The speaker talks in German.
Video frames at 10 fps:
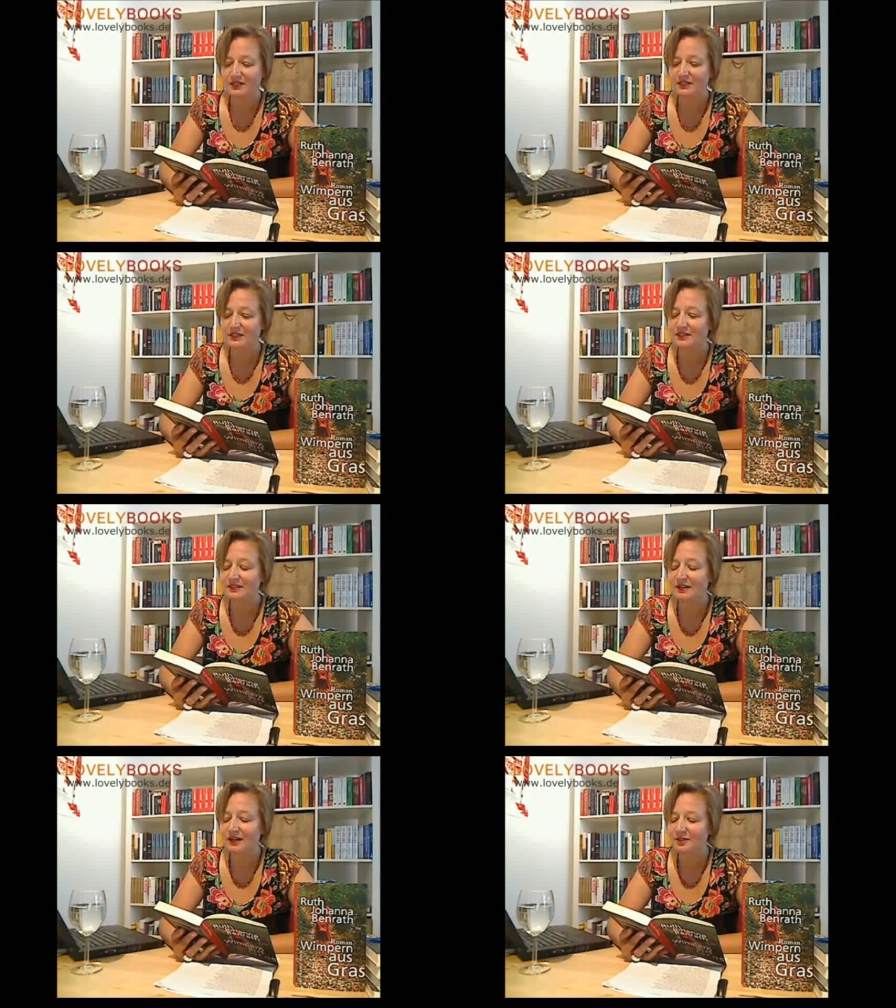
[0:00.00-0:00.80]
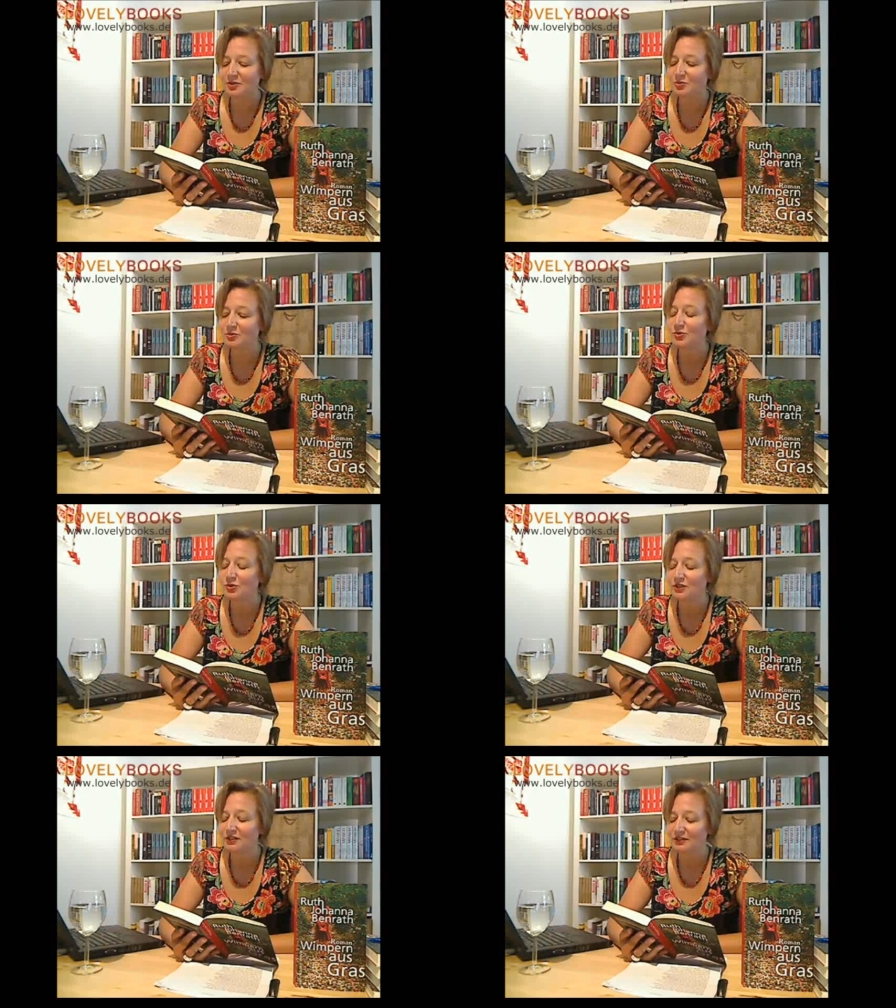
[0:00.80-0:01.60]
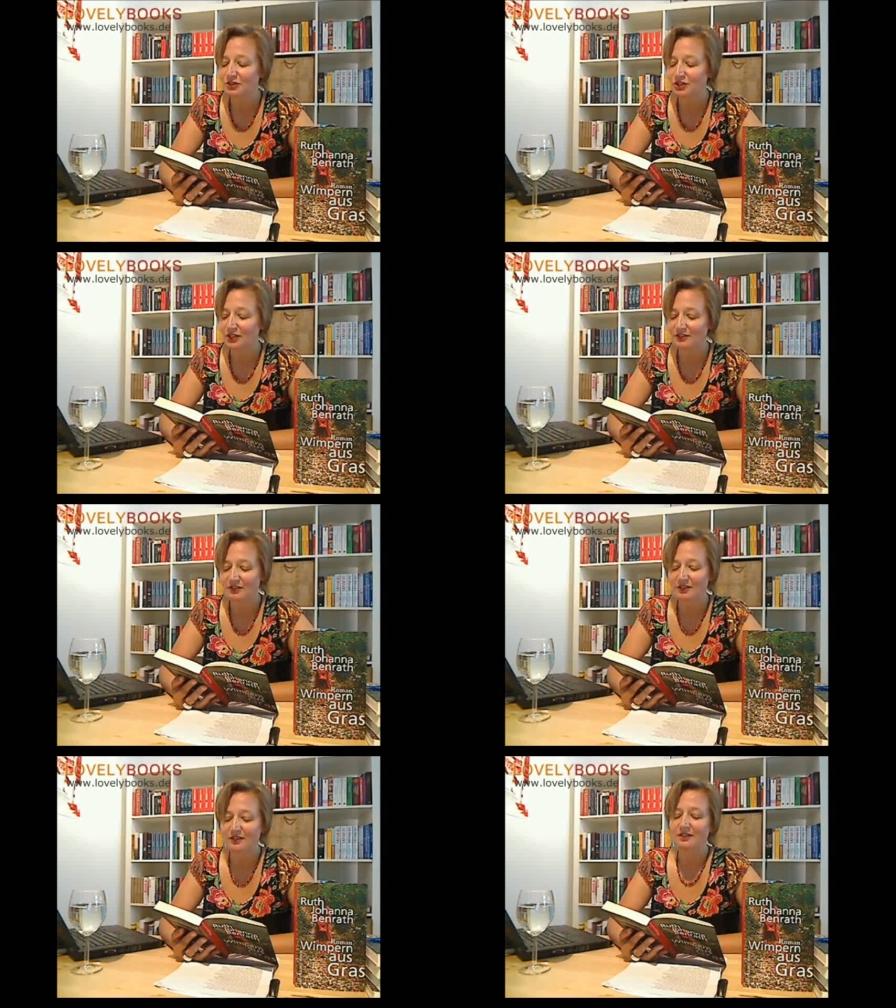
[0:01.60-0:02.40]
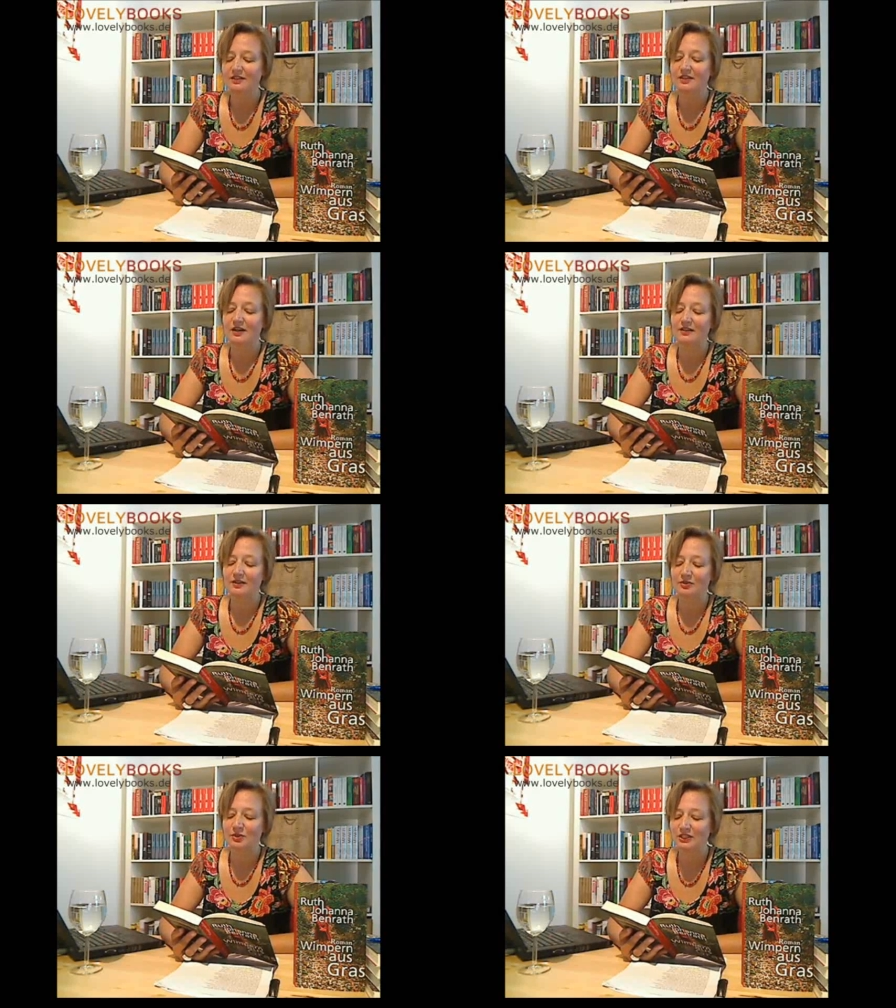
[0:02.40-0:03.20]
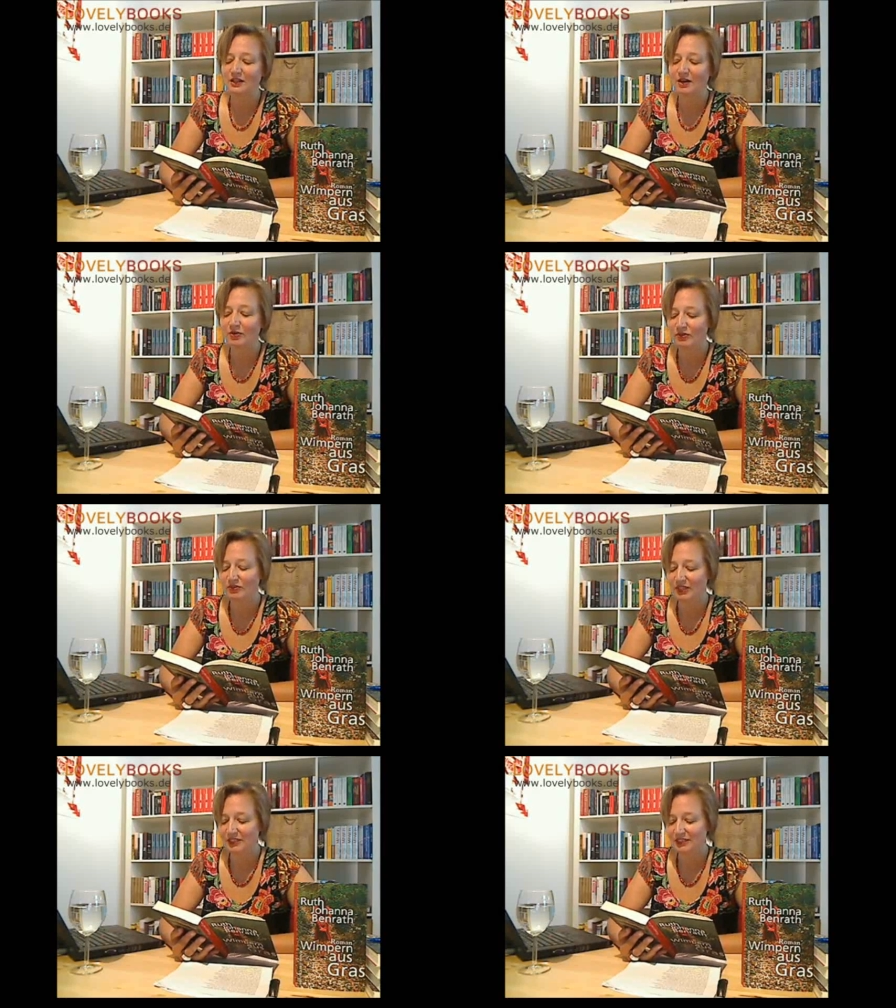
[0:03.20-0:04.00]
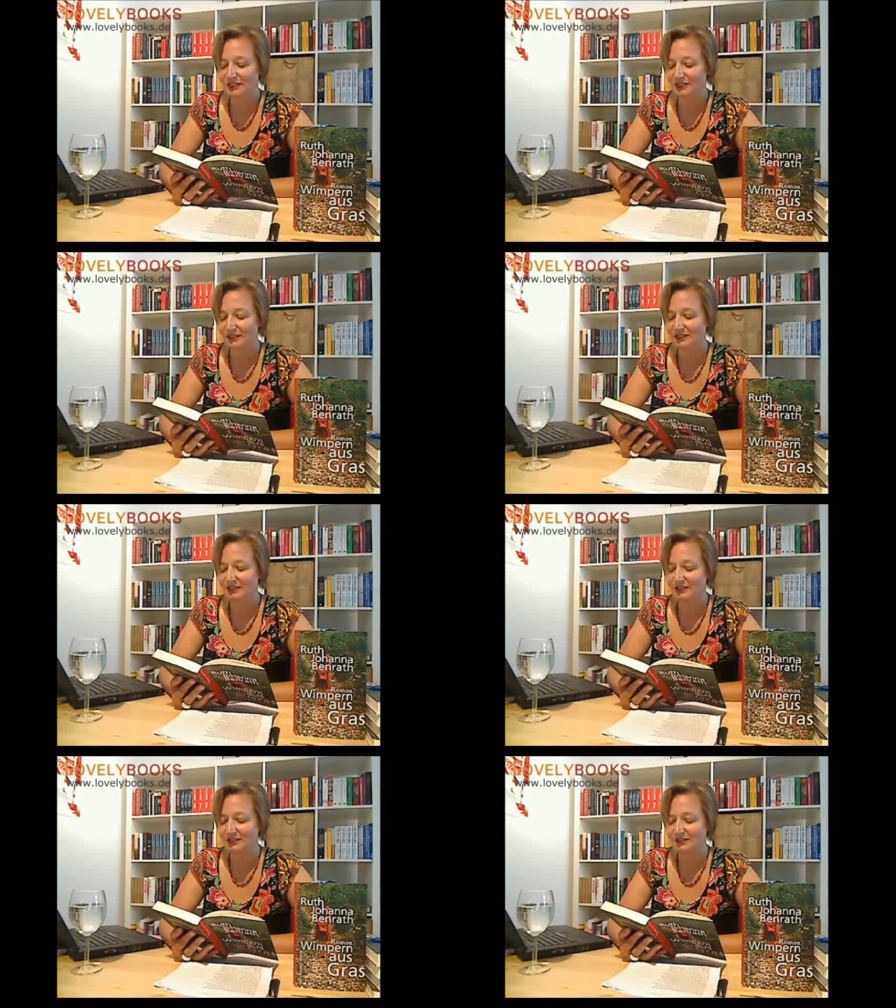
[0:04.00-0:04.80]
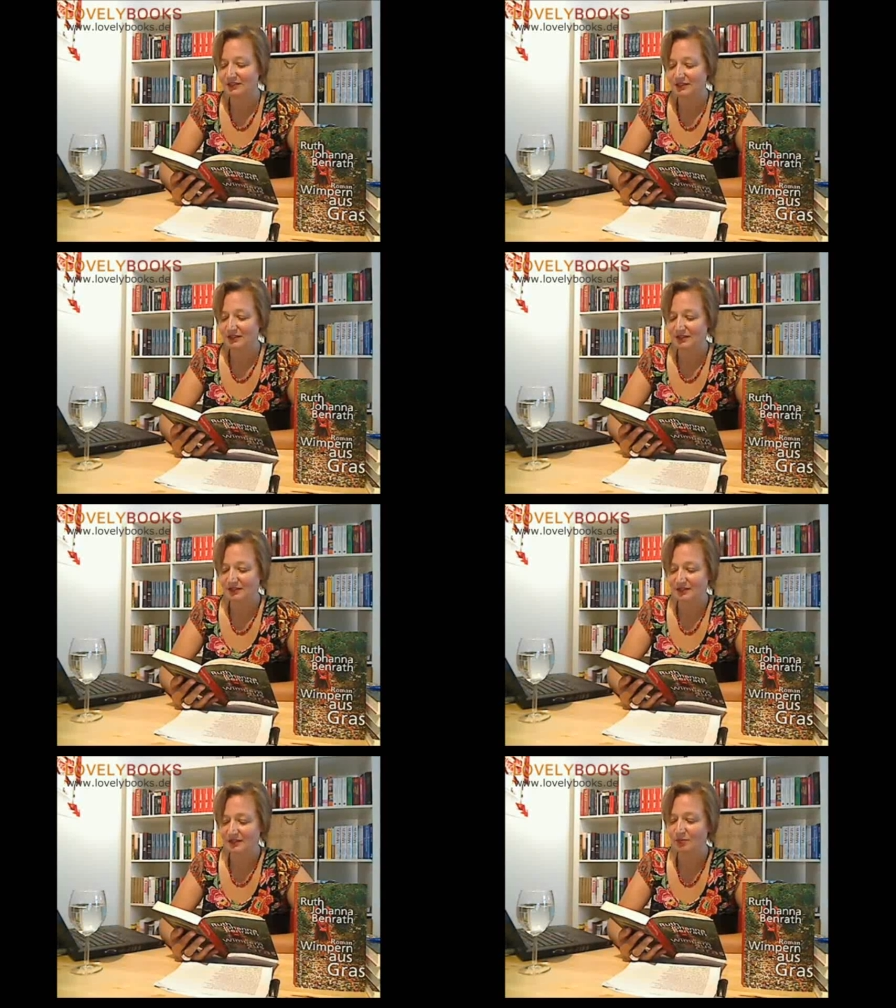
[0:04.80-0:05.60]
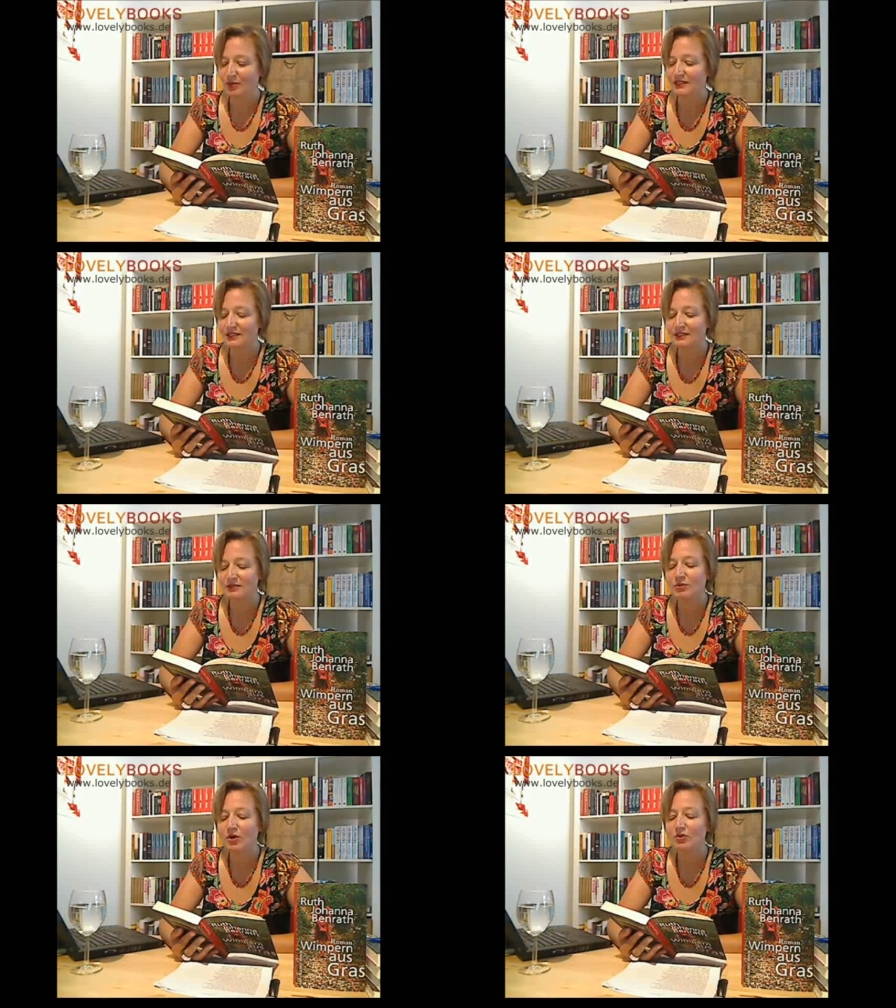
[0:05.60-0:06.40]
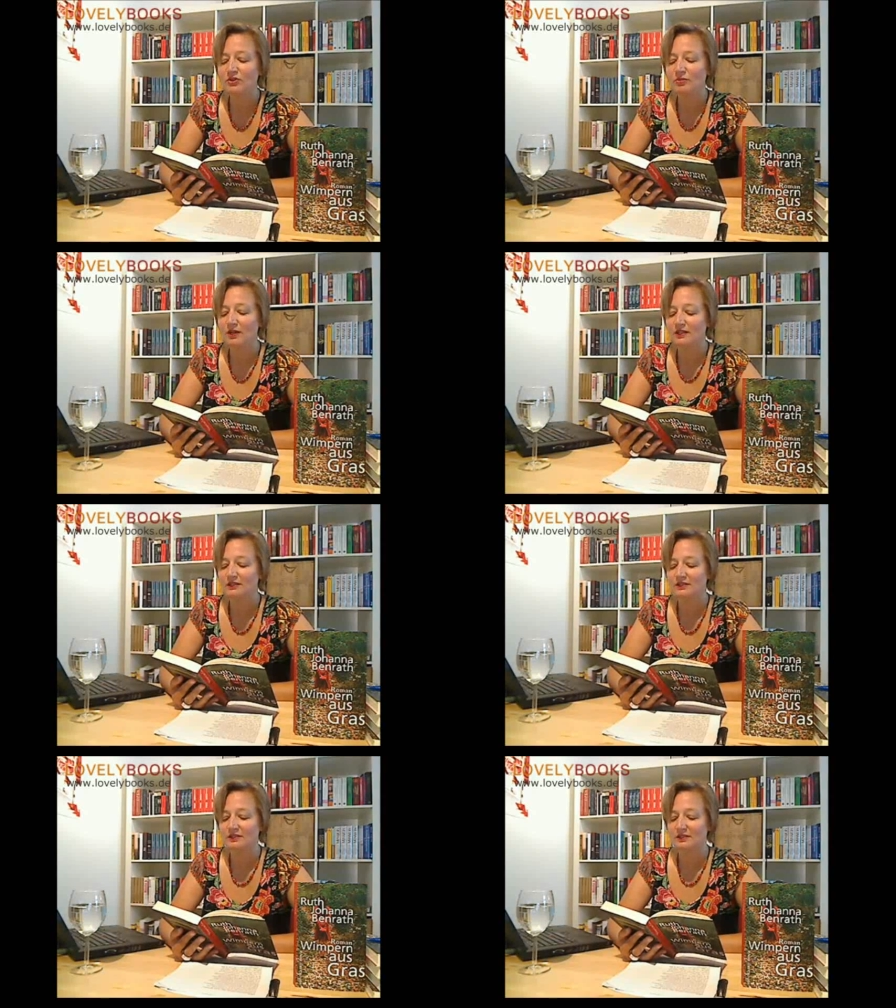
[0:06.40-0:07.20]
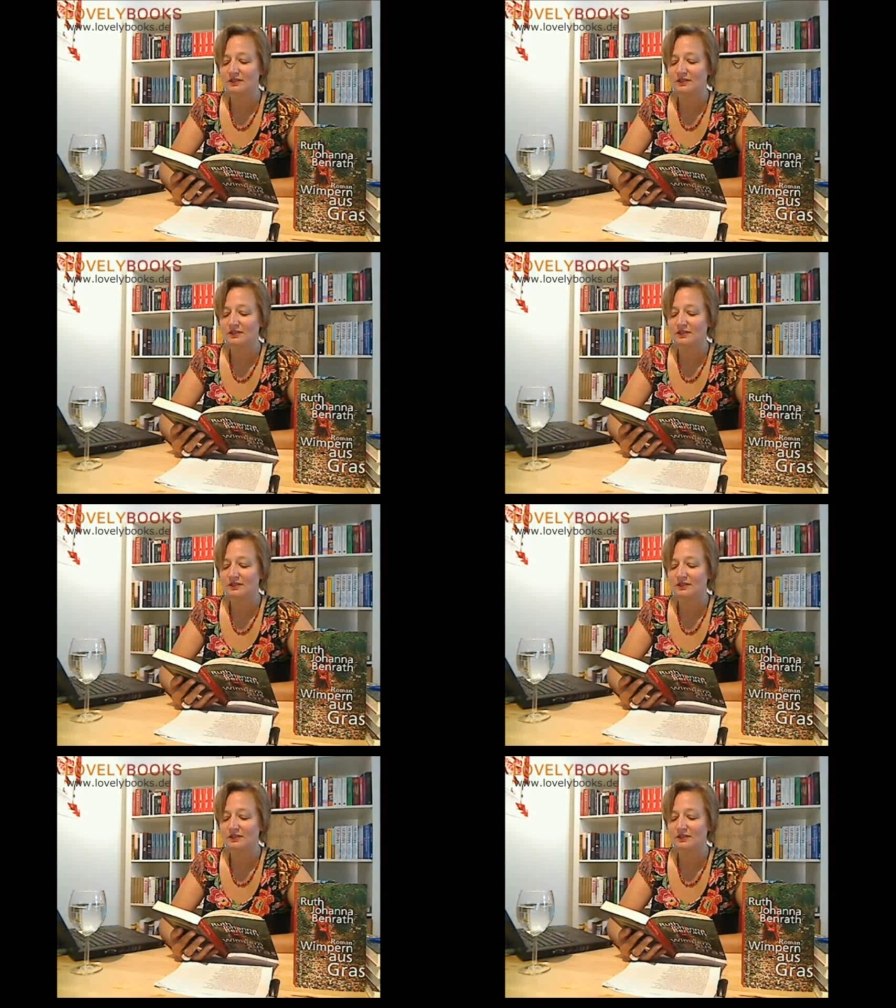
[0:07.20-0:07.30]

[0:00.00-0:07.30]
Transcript: Sie sind gerade zu Besuch in der Stadt, in der Anna und Rena aufgewachsen sind. Die beiden sind braun gebrannt.